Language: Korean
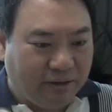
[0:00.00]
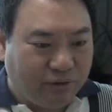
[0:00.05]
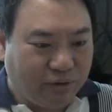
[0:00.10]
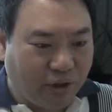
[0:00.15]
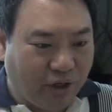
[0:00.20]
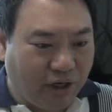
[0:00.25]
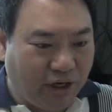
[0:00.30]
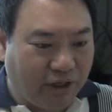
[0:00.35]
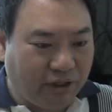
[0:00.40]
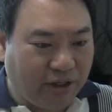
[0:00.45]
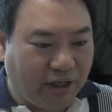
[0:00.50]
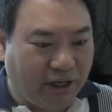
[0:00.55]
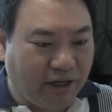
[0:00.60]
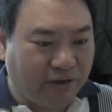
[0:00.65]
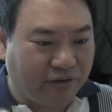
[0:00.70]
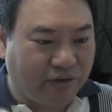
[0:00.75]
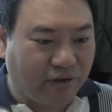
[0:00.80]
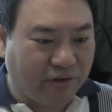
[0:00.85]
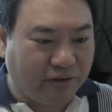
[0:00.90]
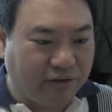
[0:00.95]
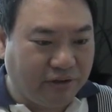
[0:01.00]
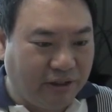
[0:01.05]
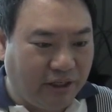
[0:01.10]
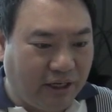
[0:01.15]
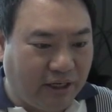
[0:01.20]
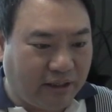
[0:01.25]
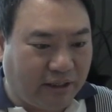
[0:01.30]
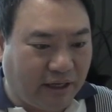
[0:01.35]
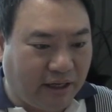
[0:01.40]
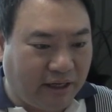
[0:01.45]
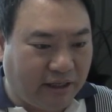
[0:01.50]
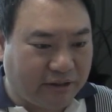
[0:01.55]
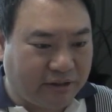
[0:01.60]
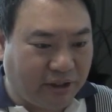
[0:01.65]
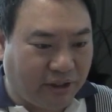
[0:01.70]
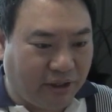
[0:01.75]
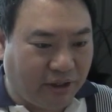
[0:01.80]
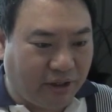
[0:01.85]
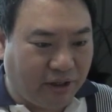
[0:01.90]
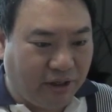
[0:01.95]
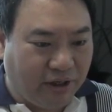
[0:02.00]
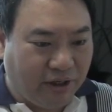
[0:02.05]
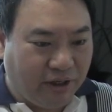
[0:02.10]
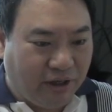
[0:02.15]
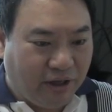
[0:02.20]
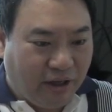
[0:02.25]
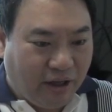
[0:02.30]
죄에 대해서 의에 대해서